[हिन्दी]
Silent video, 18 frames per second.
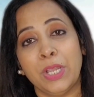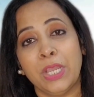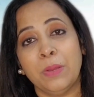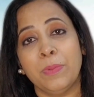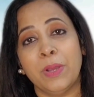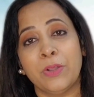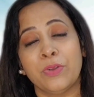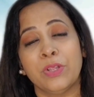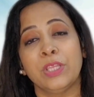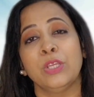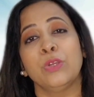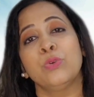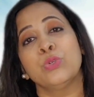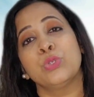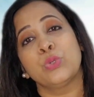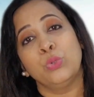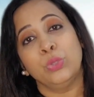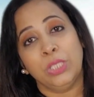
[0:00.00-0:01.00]
पर नहीं बैठ रहे थे
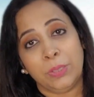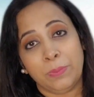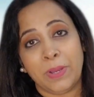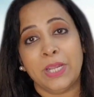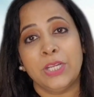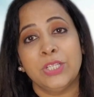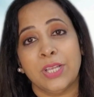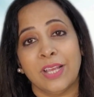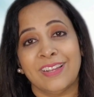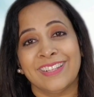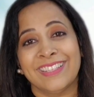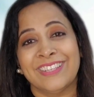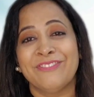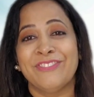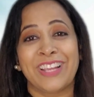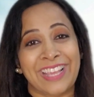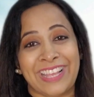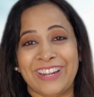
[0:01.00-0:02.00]
कुछ खुद ही बैठ जा रहे
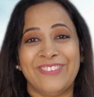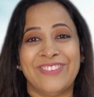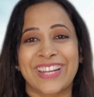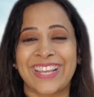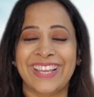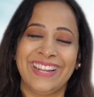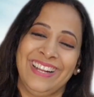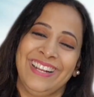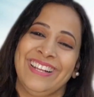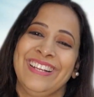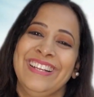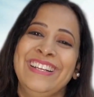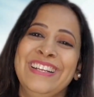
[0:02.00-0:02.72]
थे वगैरह वगैरह